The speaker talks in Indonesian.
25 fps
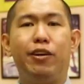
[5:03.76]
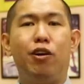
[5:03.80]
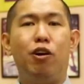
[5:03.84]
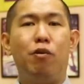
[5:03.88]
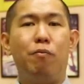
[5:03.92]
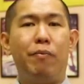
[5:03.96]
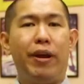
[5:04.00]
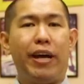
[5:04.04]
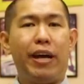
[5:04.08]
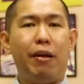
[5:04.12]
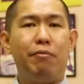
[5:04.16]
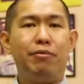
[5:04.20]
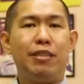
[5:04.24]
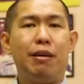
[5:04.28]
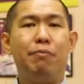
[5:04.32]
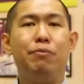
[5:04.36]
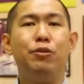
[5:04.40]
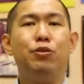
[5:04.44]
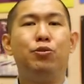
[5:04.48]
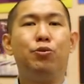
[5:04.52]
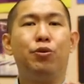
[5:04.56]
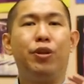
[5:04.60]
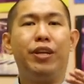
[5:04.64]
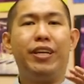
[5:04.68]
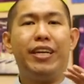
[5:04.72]
Kalau mereka bisa
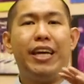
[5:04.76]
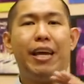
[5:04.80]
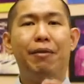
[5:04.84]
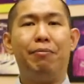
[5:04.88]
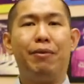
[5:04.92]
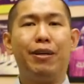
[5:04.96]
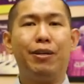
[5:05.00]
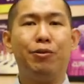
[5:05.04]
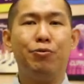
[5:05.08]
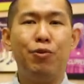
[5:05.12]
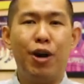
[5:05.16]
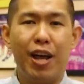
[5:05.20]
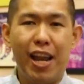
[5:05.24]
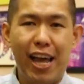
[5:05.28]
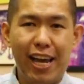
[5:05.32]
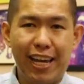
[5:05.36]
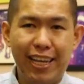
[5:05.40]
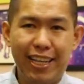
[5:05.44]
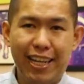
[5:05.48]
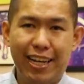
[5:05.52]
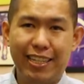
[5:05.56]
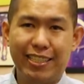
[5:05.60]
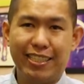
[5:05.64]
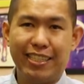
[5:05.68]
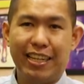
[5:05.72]
mencuri game kedua
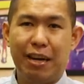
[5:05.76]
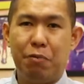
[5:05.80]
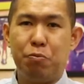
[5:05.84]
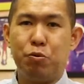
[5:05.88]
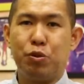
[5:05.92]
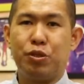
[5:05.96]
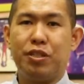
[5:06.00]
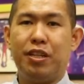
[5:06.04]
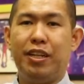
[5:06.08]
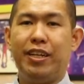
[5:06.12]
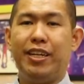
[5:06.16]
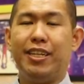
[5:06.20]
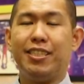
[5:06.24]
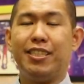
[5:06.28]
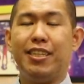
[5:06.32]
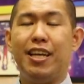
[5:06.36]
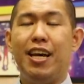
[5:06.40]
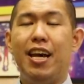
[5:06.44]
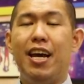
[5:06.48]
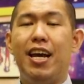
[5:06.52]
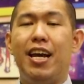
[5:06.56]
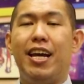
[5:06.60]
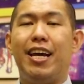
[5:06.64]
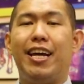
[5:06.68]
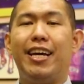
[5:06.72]
lagi dari Singapore Slingers,
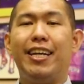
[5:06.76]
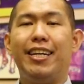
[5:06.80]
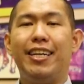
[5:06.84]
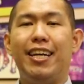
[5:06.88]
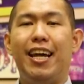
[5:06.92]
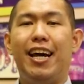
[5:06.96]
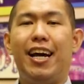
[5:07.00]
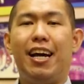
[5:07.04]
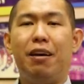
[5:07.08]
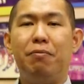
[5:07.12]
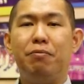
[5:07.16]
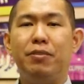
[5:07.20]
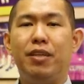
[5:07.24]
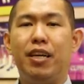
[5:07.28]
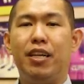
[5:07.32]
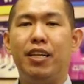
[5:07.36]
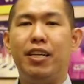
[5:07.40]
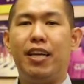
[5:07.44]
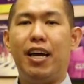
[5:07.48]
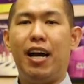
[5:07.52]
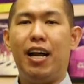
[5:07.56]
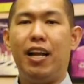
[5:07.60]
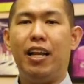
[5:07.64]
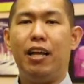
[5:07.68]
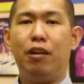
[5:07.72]
ini akan
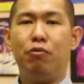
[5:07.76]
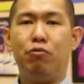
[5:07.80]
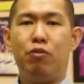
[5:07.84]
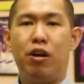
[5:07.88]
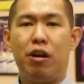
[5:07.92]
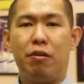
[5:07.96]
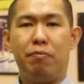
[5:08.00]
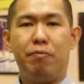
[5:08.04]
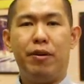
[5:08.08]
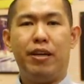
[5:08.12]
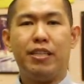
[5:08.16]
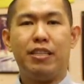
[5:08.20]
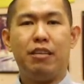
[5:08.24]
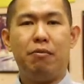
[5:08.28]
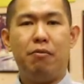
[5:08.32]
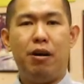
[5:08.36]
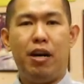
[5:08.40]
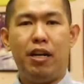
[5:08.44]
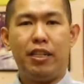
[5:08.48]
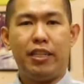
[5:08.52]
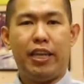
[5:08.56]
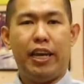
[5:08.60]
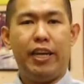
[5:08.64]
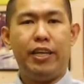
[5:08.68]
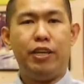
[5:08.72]
menjadi hal yang luar biasa
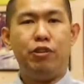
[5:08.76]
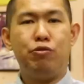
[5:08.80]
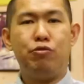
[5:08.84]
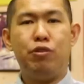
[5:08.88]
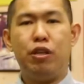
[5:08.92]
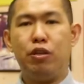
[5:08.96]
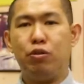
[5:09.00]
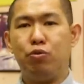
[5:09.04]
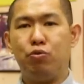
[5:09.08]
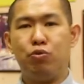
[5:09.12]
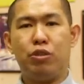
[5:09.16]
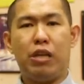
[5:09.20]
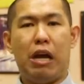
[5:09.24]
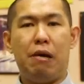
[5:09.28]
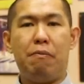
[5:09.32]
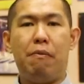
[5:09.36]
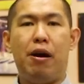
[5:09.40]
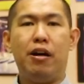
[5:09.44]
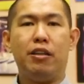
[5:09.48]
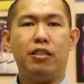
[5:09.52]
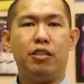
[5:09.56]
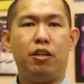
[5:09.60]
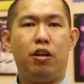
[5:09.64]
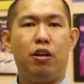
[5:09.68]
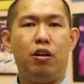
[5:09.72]
banget. Kayaknya udah susah
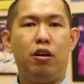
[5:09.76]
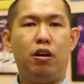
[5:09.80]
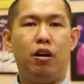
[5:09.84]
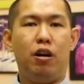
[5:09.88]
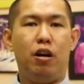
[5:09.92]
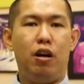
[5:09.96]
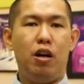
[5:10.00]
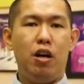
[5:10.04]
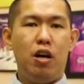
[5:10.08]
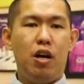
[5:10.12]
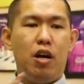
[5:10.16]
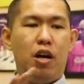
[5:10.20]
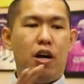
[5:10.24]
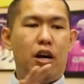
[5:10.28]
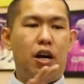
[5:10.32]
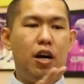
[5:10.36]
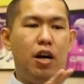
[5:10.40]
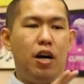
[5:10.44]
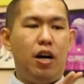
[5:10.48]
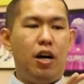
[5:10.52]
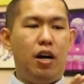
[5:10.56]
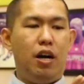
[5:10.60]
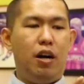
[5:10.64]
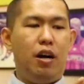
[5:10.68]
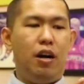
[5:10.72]
banget sih kalau
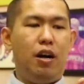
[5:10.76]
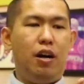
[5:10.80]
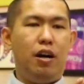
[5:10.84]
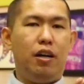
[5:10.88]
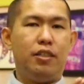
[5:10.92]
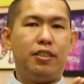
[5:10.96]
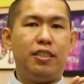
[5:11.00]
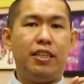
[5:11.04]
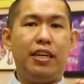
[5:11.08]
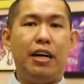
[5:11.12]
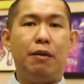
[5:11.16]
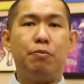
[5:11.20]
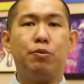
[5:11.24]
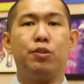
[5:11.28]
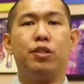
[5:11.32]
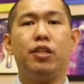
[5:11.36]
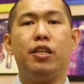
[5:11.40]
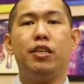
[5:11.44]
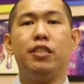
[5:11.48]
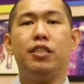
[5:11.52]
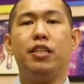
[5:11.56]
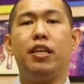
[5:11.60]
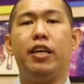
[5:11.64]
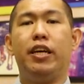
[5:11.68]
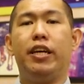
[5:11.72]
uh, Singapura
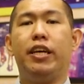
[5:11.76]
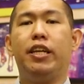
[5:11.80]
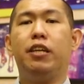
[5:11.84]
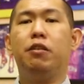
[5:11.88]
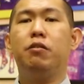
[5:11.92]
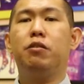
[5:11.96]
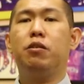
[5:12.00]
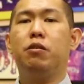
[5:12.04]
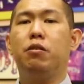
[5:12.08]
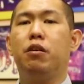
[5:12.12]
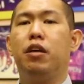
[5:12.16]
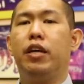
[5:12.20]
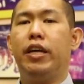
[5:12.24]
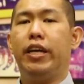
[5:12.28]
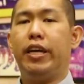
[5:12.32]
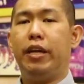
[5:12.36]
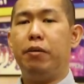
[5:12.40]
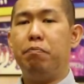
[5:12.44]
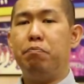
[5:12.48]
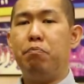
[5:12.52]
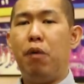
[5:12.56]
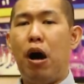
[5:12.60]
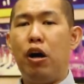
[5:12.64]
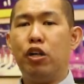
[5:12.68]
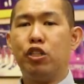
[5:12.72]
Slingers ingin
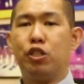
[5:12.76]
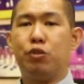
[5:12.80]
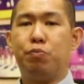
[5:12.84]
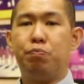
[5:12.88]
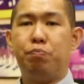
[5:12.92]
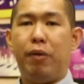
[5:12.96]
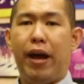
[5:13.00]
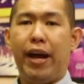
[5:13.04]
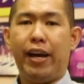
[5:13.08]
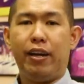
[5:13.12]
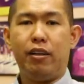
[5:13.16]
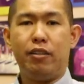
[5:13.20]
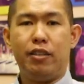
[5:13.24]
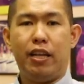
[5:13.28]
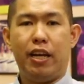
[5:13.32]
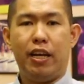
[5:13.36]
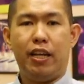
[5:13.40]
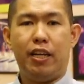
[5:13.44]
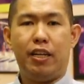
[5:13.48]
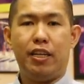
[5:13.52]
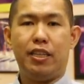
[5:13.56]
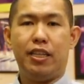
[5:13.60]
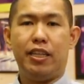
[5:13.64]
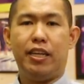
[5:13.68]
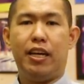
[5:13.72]
ingin bounce back
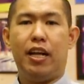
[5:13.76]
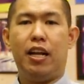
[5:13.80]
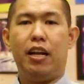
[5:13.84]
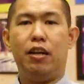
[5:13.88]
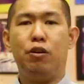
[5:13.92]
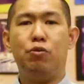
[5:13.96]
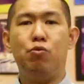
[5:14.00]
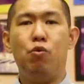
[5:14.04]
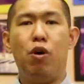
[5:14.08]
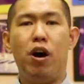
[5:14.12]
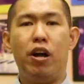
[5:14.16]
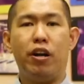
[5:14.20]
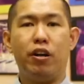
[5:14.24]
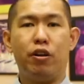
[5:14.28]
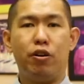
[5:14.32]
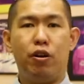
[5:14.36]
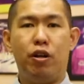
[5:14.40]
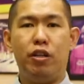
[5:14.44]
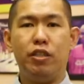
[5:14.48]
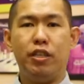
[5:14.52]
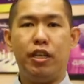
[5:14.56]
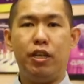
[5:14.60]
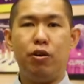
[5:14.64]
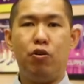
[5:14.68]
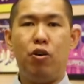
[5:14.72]
dari ketinggalan 2-0.
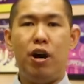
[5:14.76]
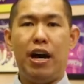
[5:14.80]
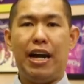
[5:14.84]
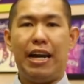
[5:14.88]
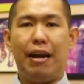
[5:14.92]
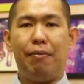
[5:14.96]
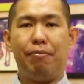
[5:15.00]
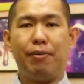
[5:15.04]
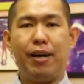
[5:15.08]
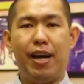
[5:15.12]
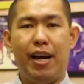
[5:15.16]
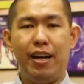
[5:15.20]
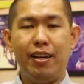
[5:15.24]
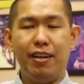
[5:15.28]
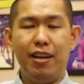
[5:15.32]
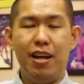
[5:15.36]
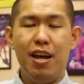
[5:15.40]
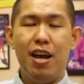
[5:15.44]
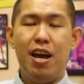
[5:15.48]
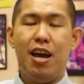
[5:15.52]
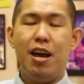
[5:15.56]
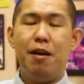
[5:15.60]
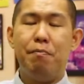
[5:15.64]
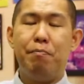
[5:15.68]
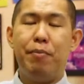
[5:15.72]
Jadi gua harapkan
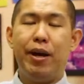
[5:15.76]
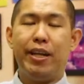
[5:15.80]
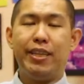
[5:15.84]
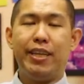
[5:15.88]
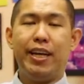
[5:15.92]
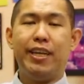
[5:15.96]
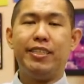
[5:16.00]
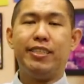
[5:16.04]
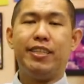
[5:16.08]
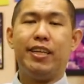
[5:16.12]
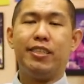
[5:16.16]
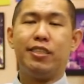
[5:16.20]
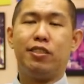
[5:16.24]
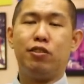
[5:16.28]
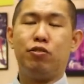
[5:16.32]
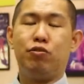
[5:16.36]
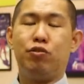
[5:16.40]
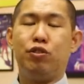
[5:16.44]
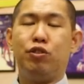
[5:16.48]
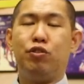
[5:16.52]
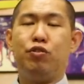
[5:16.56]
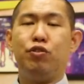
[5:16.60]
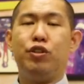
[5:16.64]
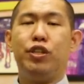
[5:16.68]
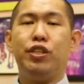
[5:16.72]
BTN
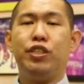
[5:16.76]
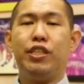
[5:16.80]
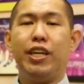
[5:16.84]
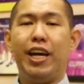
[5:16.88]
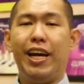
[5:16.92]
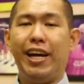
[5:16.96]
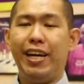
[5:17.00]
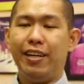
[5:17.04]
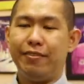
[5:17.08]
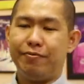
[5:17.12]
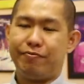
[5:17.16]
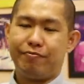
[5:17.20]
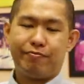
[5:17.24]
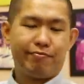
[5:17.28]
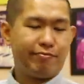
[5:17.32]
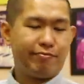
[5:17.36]
Chelsea Indonesia